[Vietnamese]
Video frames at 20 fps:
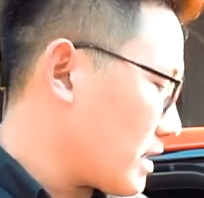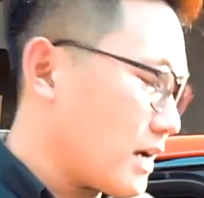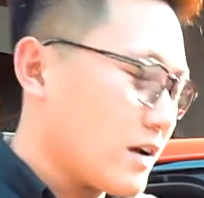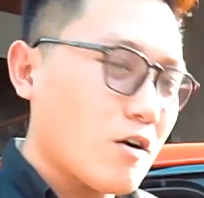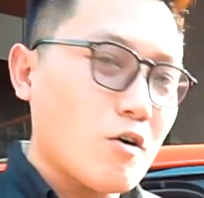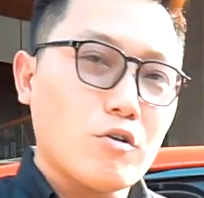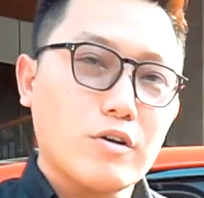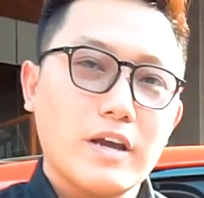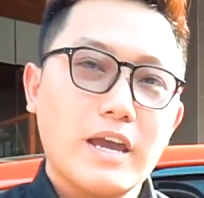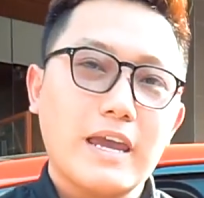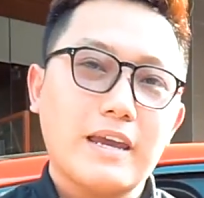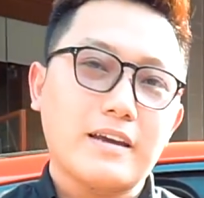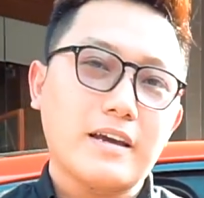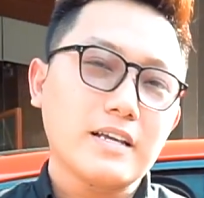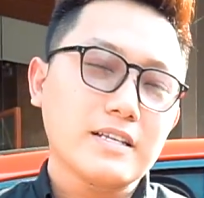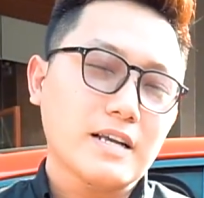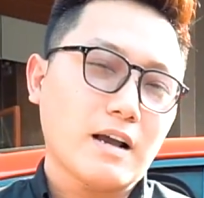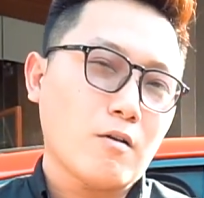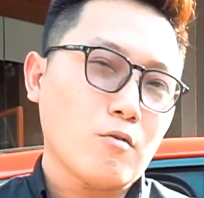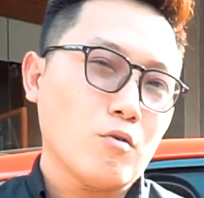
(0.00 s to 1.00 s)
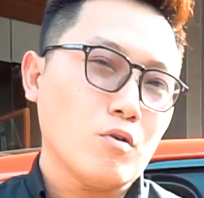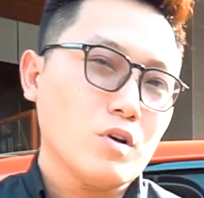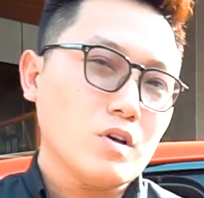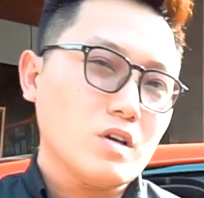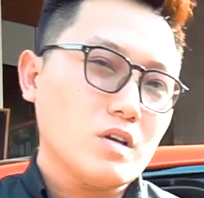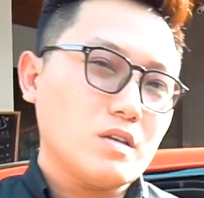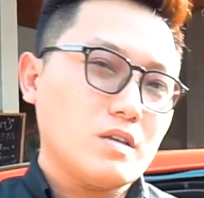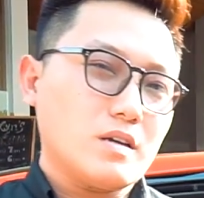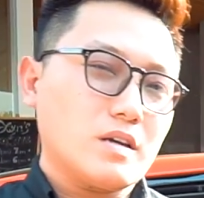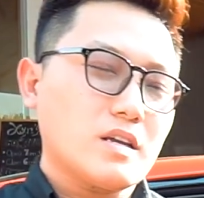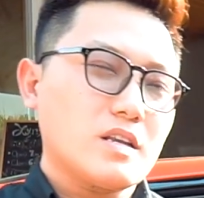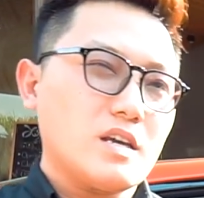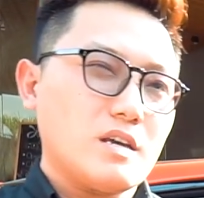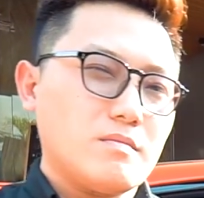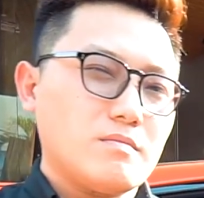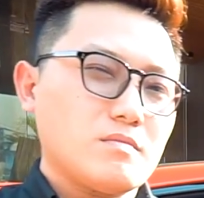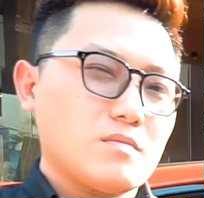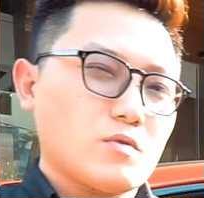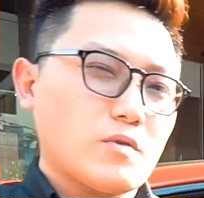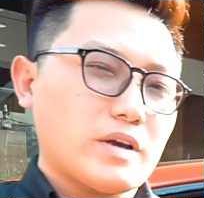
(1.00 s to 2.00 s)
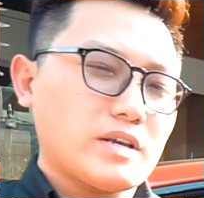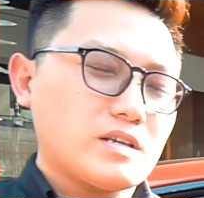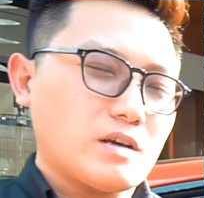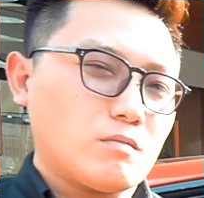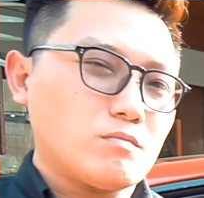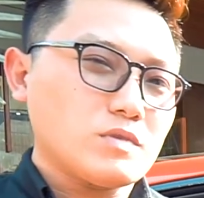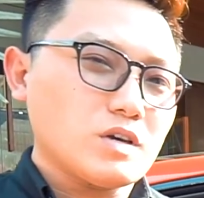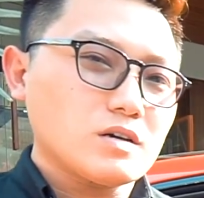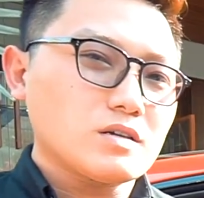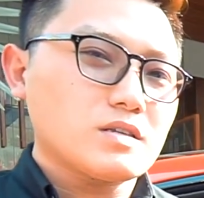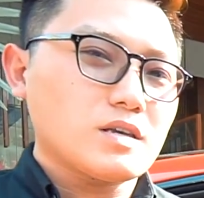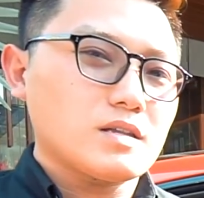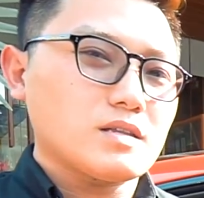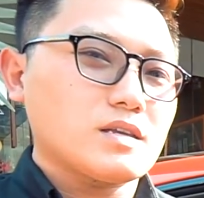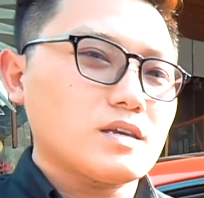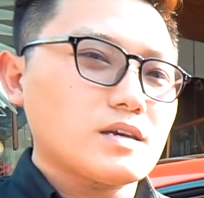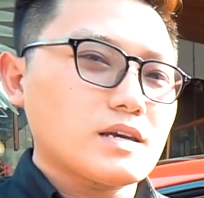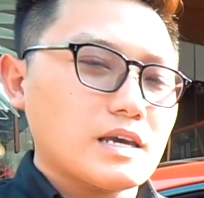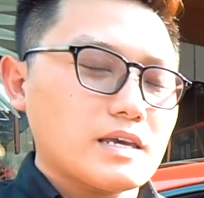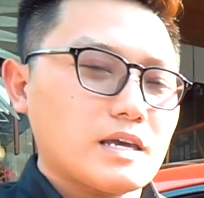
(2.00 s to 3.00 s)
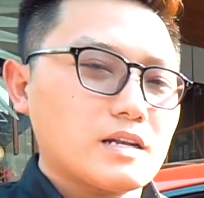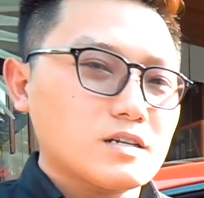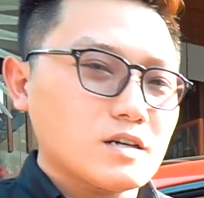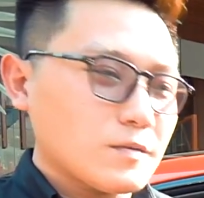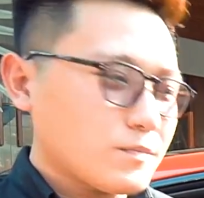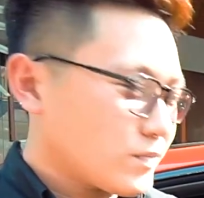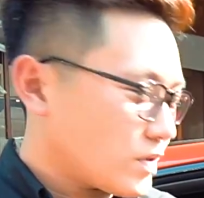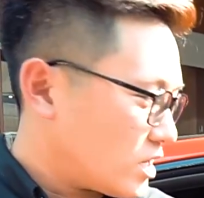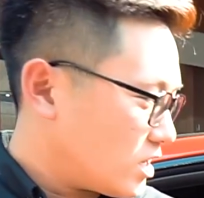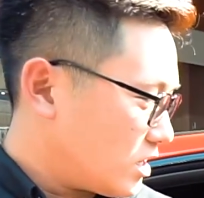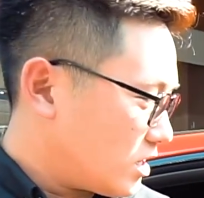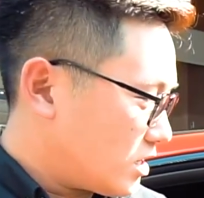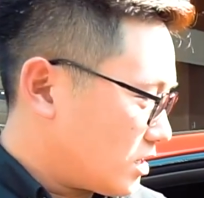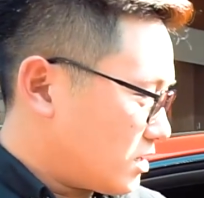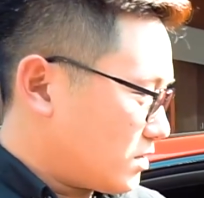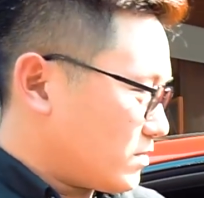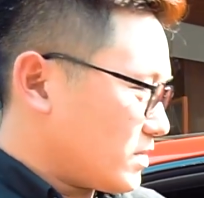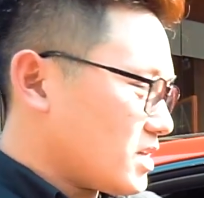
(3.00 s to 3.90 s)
đã ngồi cái hàng ghế sau những cái điểm quan trọng nhất trên chiếc cây gen Coupe thì à,